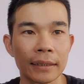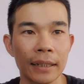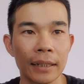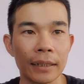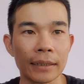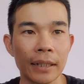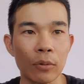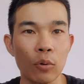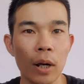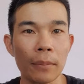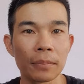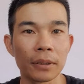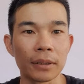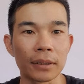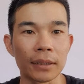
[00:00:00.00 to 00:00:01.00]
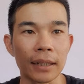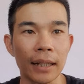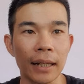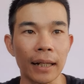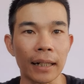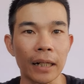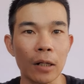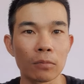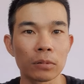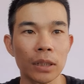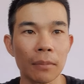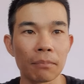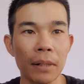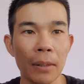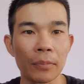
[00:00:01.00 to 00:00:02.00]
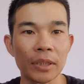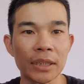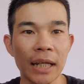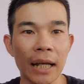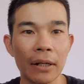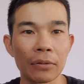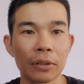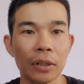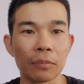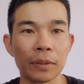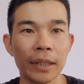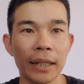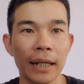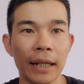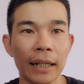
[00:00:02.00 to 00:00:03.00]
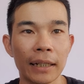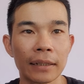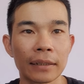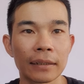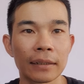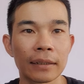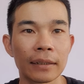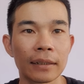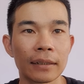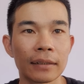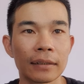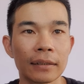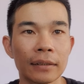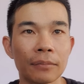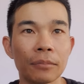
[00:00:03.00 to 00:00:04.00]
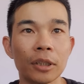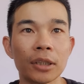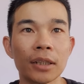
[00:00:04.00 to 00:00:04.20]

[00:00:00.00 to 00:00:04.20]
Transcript: thì sẽ swap được là 0.36 đồng mia ha mình